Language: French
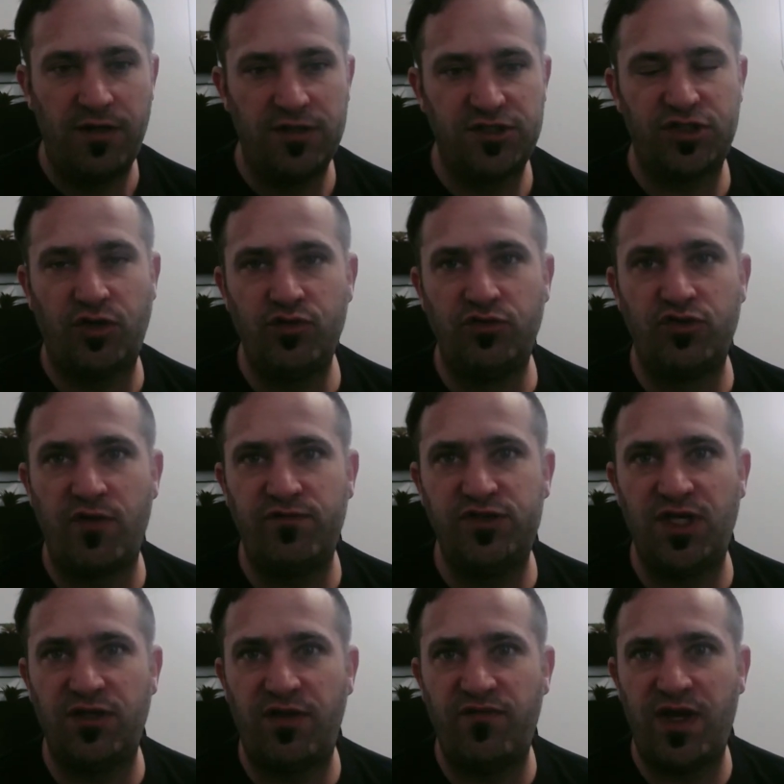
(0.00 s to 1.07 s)
Sans doute que
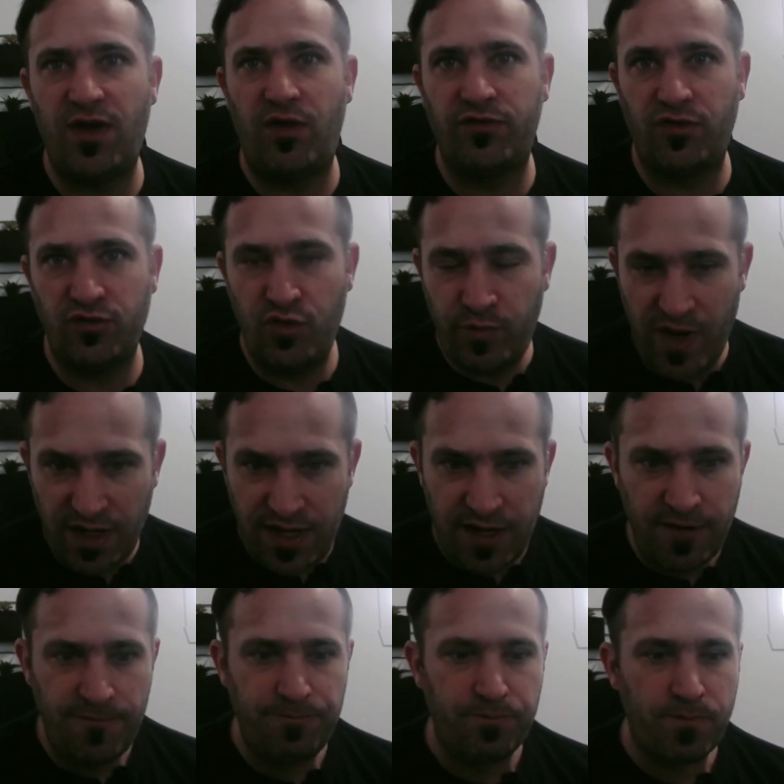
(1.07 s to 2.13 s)
vous en avez entendu parler.
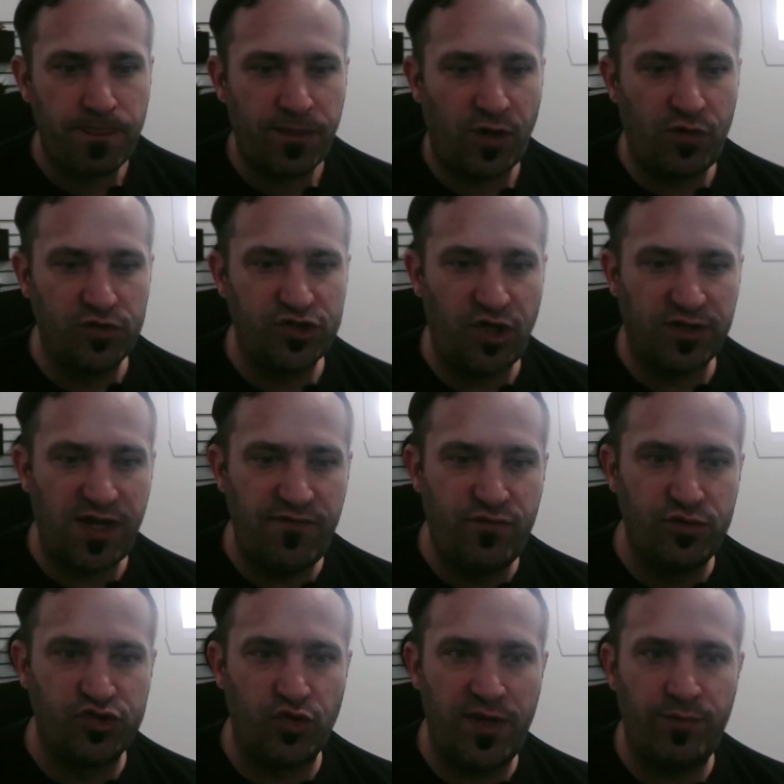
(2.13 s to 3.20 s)

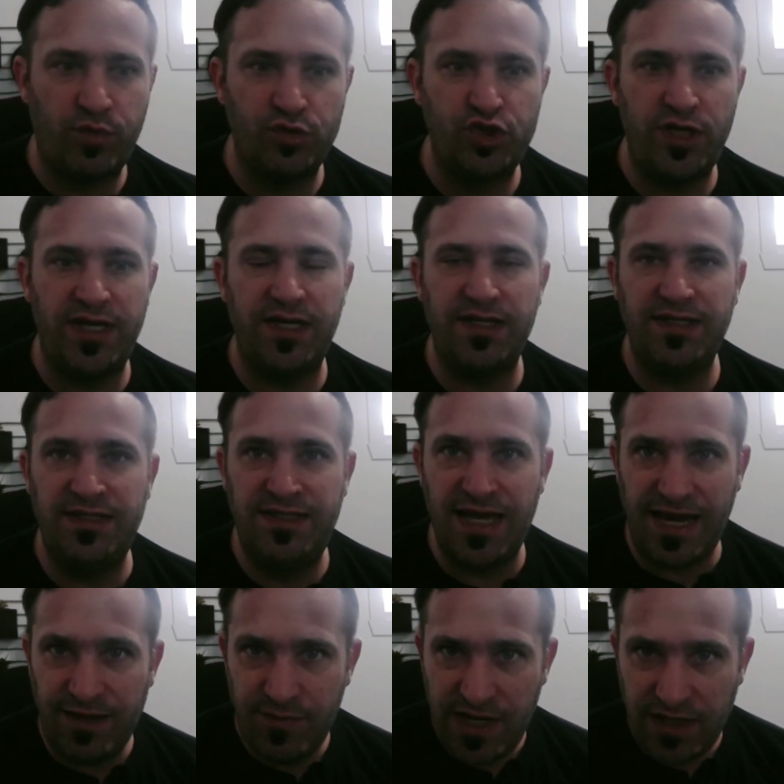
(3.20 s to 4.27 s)
Concentrez-vous sur les projets
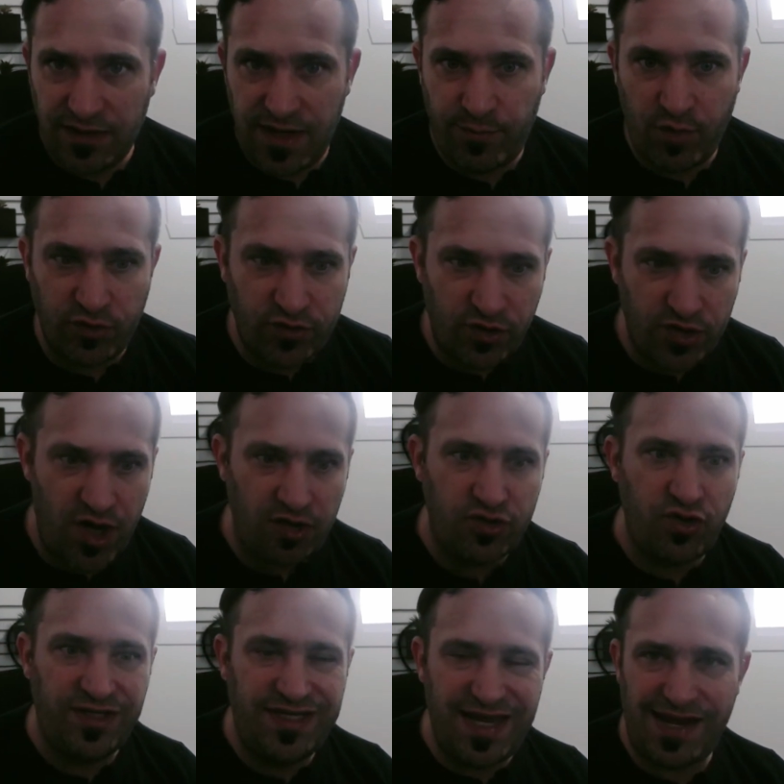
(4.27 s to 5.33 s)
gaming, les protocoles
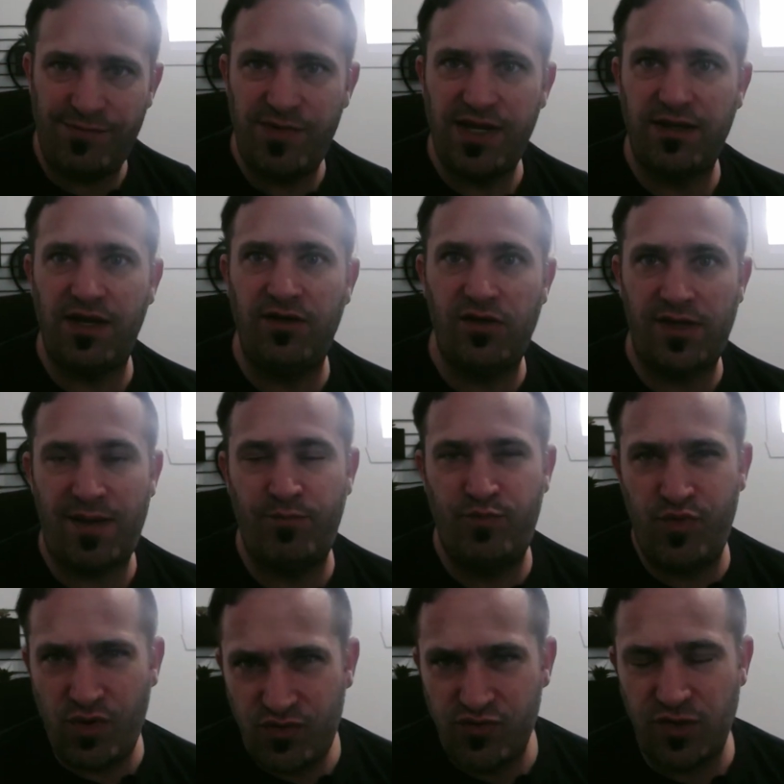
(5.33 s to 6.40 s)
de gaming. Il y en a
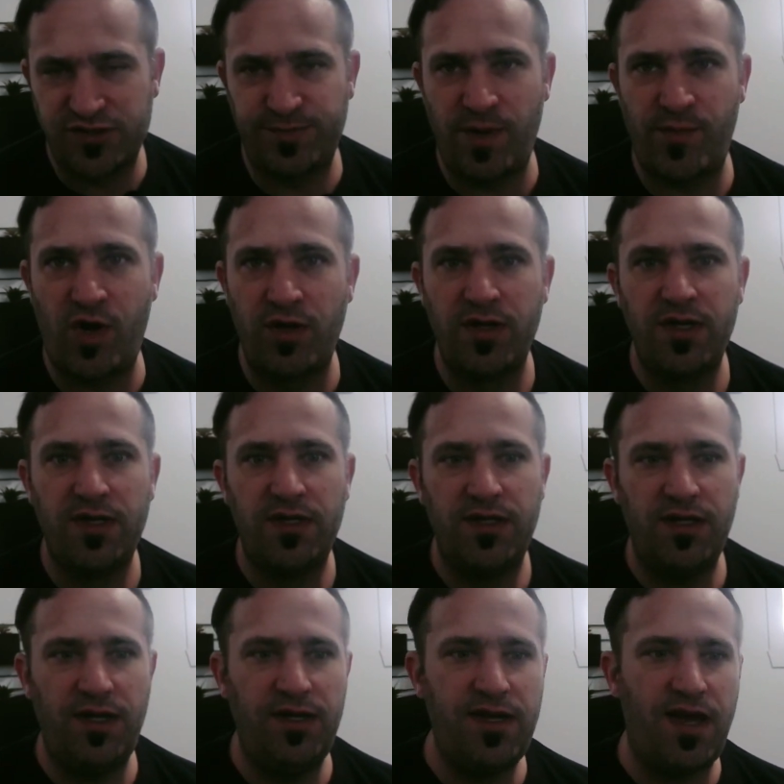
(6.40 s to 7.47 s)
beaucoup en ce moment.
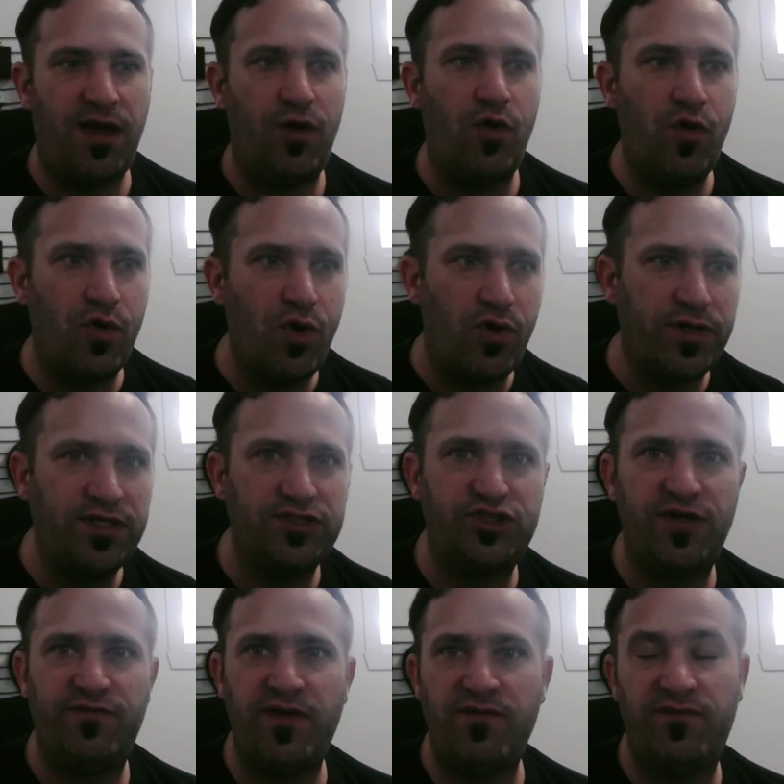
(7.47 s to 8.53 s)
Il y a Aurori,
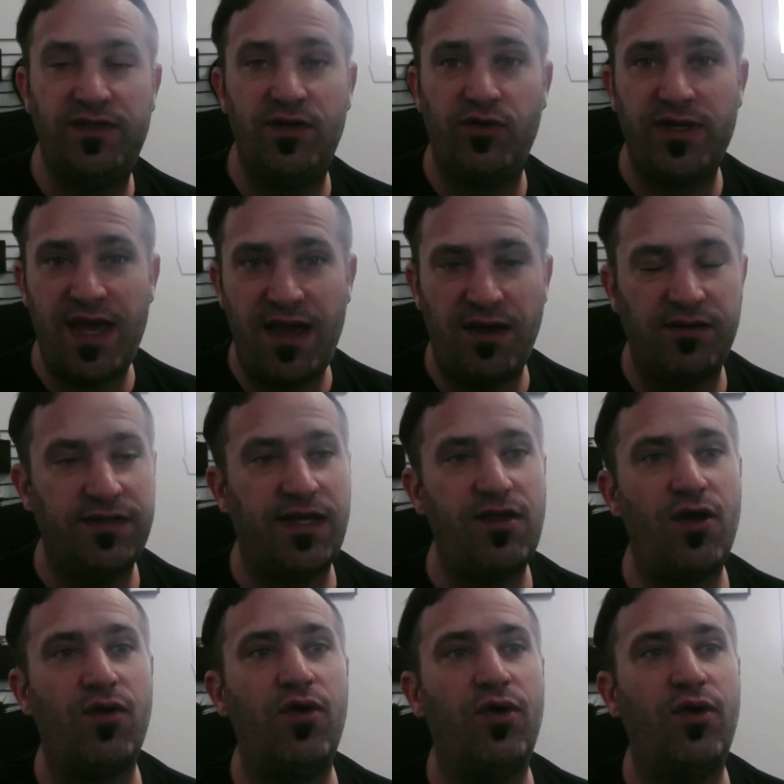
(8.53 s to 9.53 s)
j'ai fait une vidéo hier, d'ailleurs...